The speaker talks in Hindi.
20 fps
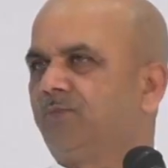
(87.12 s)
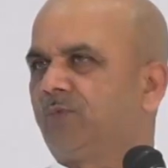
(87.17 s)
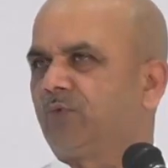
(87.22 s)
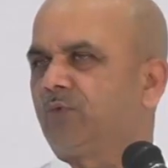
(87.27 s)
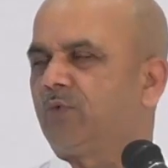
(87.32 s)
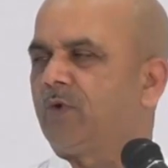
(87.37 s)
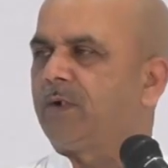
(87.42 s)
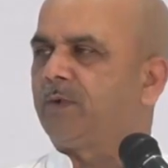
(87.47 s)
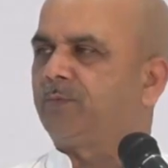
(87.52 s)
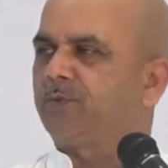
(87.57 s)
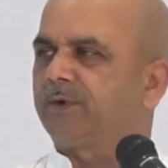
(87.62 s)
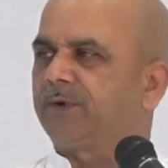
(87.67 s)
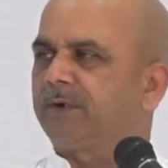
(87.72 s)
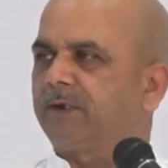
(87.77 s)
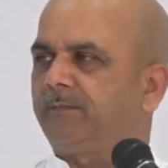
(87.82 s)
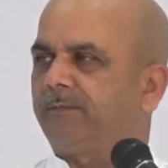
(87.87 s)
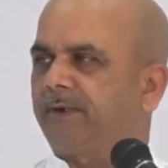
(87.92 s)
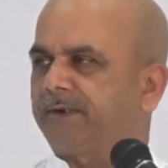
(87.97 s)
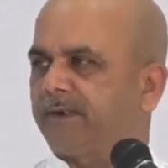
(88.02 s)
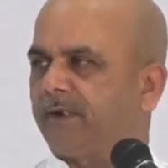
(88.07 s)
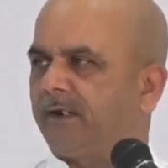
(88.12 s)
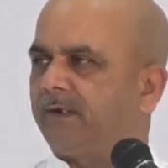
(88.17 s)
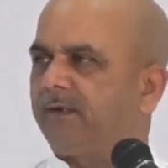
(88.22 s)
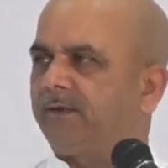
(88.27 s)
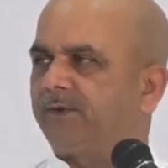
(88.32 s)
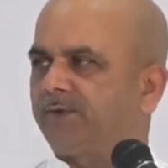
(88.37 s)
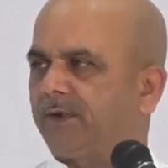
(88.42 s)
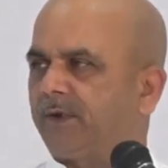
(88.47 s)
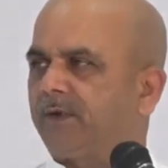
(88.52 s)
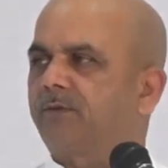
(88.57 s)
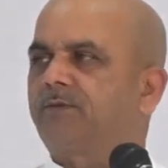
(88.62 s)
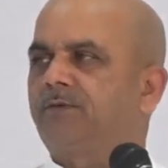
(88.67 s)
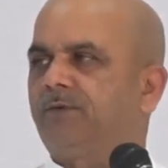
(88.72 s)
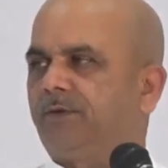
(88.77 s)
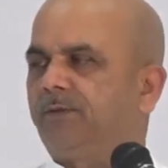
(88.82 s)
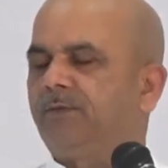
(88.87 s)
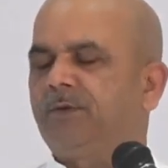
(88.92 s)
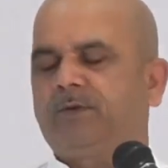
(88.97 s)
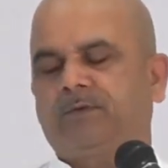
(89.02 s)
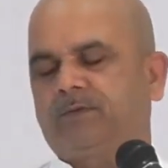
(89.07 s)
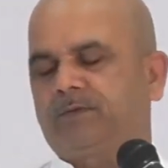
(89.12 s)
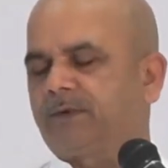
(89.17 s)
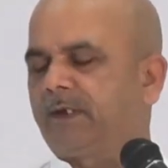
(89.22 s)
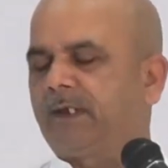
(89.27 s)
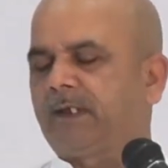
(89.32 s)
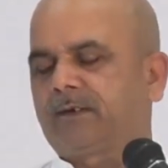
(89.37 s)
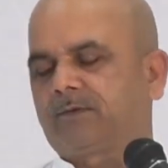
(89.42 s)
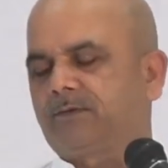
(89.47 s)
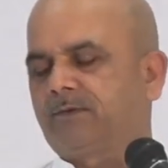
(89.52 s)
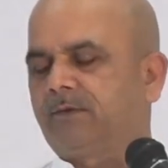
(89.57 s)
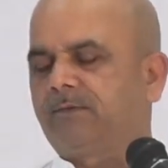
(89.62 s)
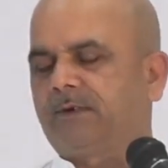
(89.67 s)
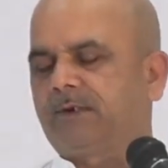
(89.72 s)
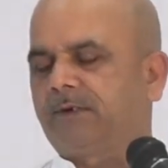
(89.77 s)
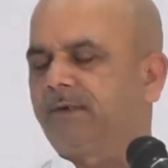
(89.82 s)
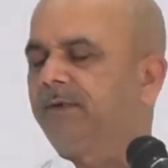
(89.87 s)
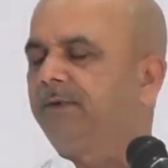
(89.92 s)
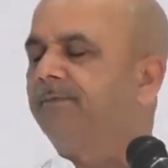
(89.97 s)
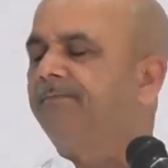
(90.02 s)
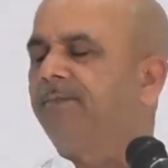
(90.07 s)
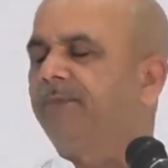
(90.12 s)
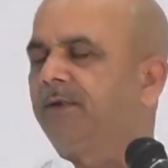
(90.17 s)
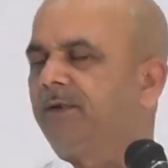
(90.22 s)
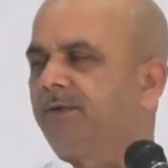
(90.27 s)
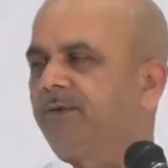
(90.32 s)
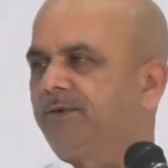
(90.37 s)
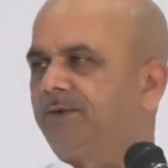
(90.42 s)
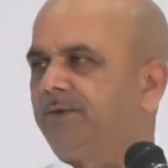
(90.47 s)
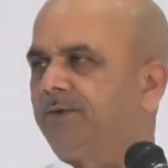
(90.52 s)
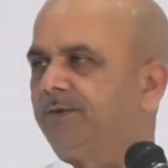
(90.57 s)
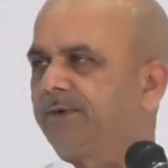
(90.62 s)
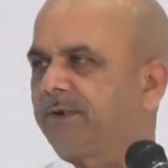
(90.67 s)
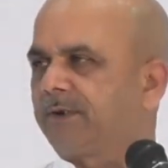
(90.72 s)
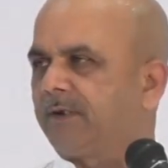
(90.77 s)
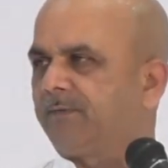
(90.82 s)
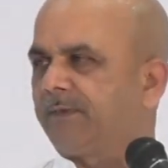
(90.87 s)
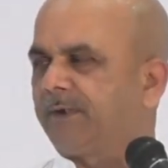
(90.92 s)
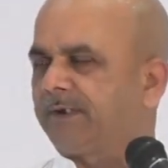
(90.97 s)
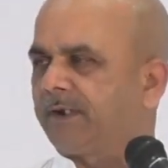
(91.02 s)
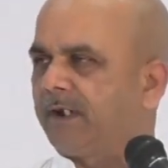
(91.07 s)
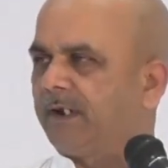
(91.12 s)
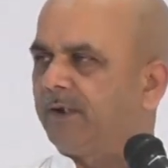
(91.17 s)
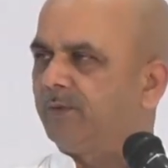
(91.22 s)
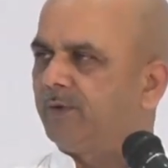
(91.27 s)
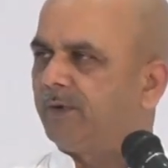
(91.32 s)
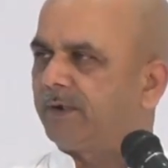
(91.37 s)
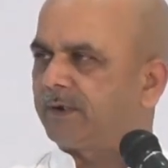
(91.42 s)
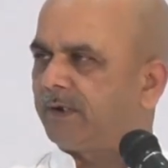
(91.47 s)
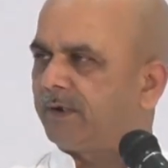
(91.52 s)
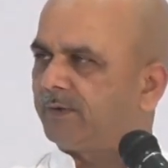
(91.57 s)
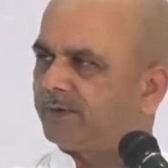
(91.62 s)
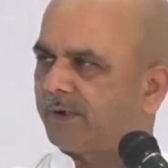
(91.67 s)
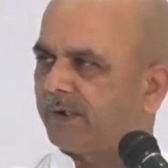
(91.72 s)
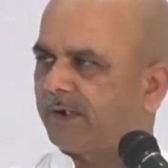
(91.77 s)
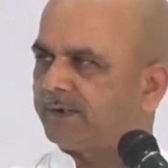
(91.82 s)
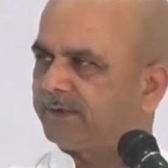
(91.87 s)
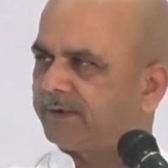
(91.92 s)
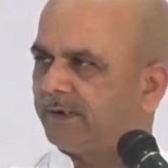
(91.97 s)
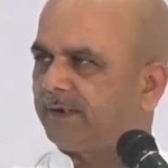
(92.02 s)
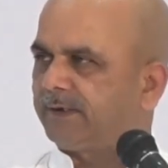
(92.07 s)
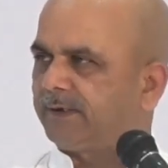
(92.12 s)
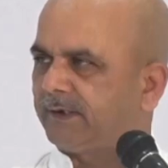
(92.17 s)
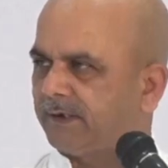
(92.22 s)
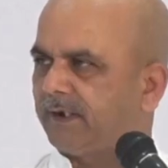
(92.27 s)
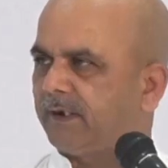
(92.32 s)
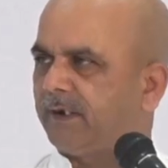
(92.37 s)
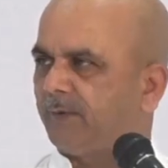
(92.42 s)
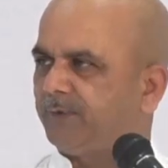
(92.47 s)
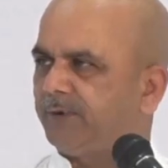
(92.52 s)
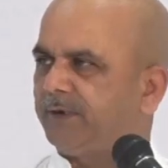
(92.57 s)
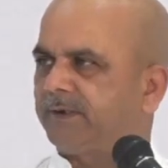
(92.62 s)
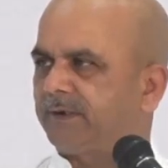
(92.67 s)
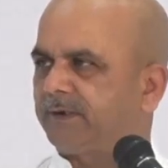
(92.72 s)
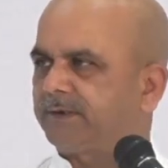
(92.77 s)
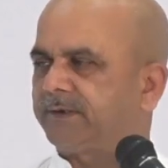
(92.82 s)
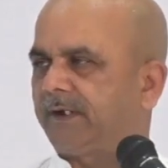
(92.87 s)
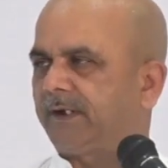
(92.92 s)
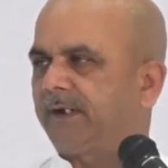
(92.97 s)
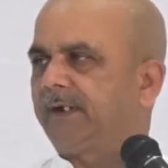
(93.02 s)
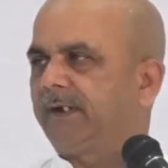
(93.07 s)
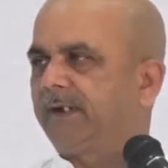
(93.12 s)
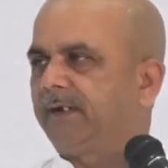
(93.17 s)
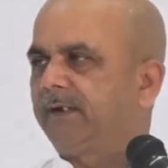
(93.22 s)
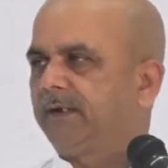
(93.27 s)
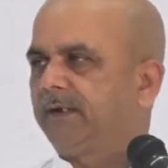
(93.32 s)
तो आप उनके बताए अनुसार कोई भी हो खैर कोई बात नहीं तो उनके बताए हुए के अनुसार चलते रहे अभी तक चल रहे